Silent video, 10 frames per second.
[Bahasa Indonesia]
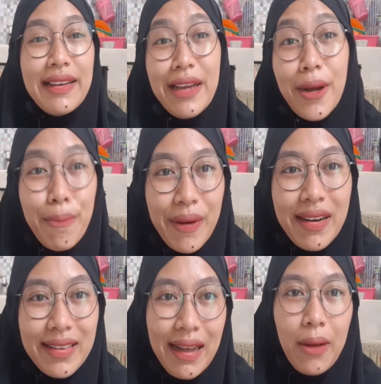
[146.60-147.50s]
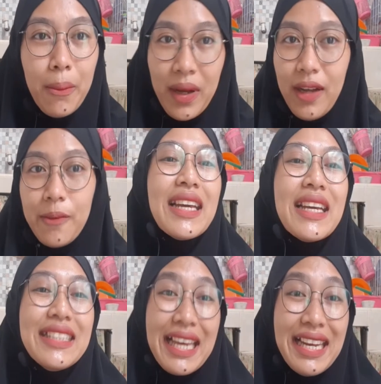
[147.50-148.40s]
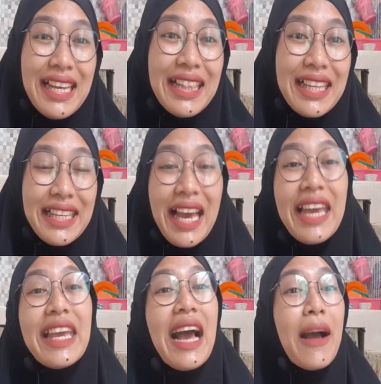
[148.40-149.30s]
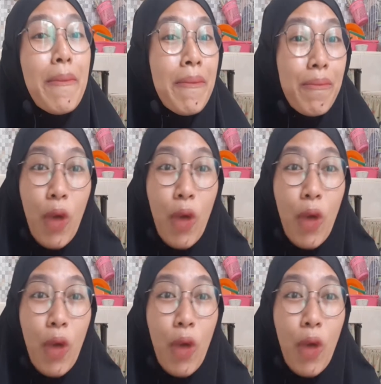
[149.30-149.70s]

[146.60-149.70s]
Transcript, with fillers: Yang pertama, jadi intinya yang